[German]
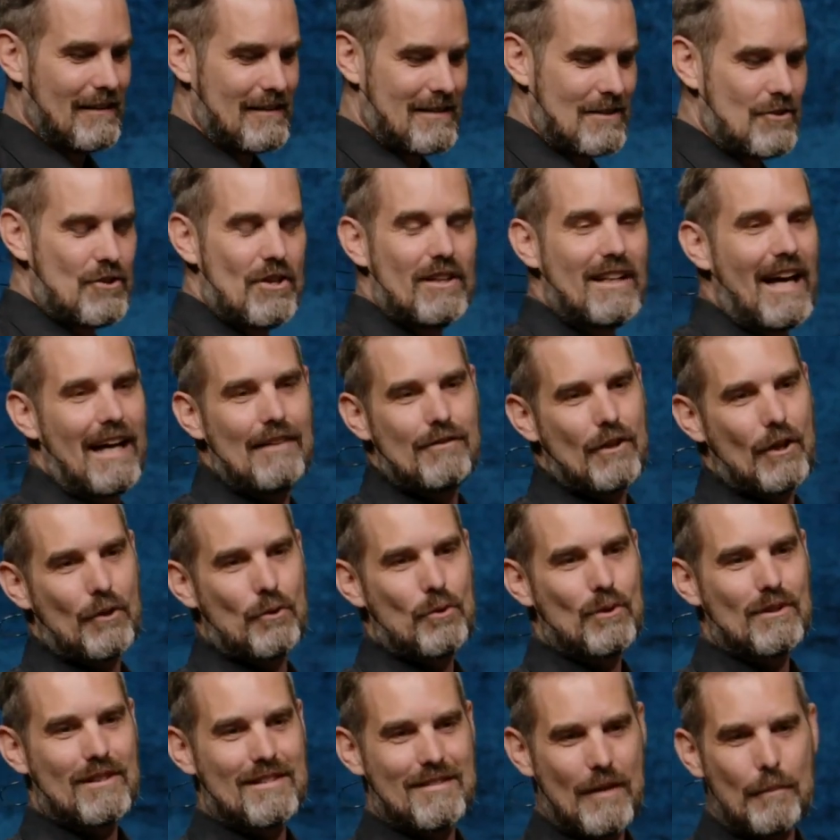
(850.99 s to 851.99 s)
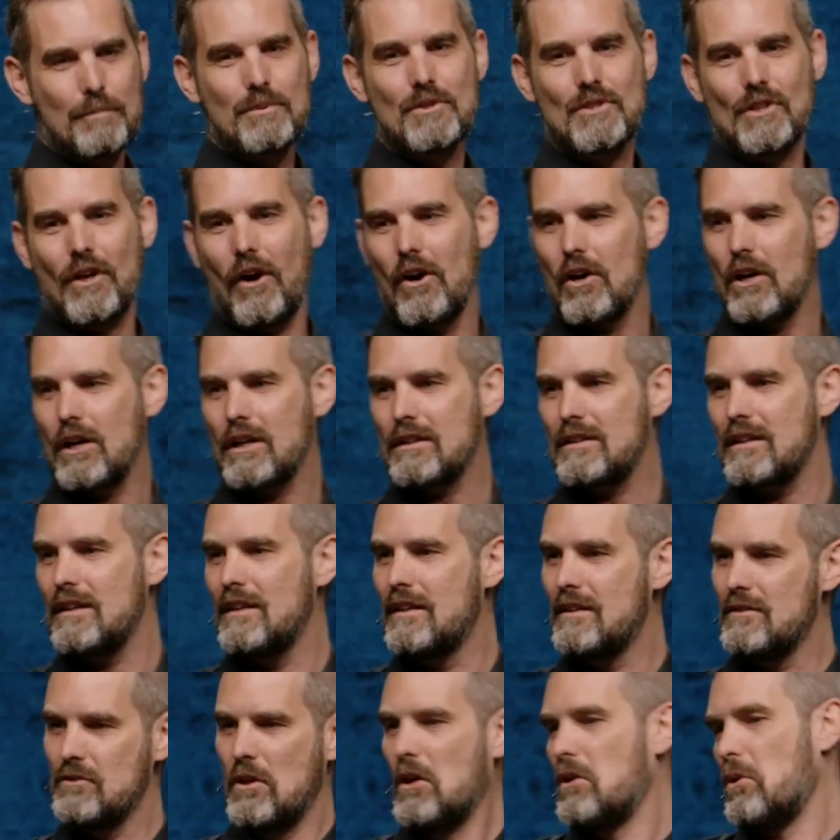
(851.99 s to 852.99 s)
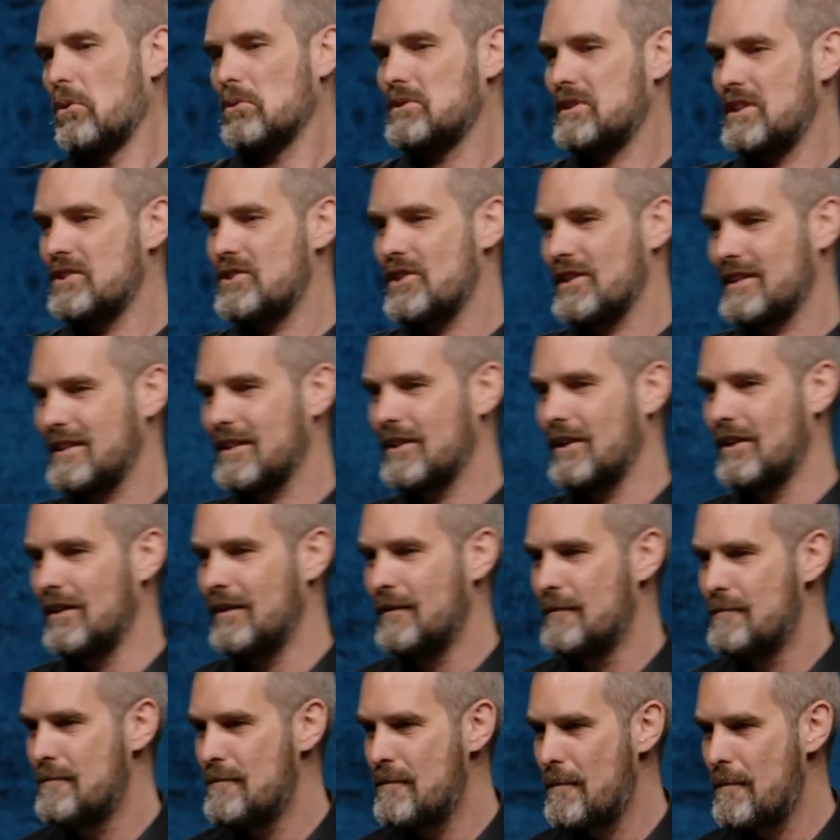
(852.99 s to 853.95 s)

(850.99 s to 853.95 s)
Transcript: Es ist nicht einfach nur das Abstrakte, ja, Gott ist ja da.